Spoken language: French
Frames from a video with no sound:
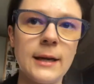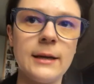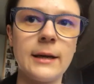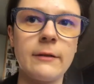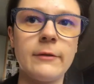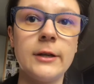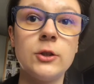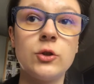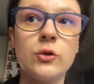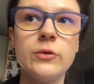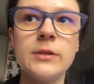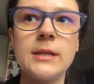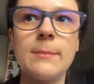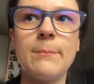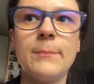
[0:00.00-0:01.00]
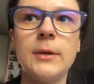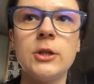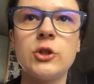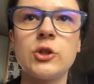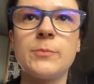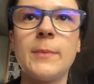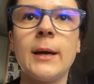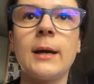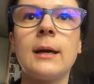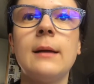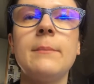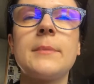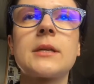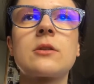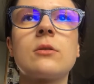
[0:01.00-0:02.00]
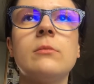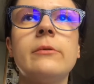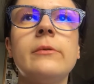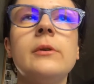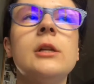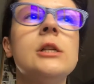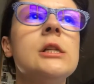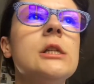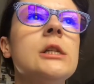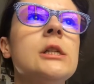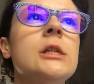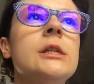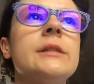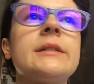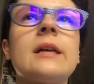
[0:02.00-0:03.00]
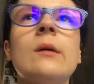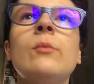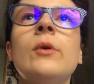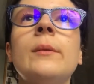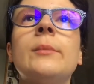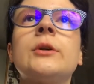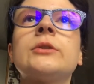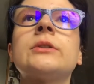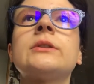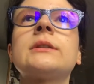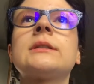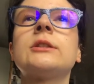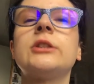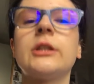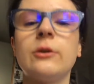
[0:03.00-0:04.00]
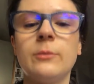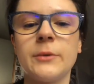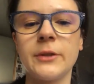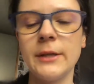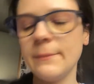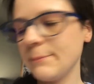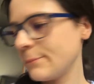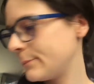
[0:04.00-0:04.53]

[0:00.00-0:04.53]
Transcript: qu'elle arrivera, je ne sais pas, j'espère quand même, parce que bon, c'est un peu important ce que j'ai commandé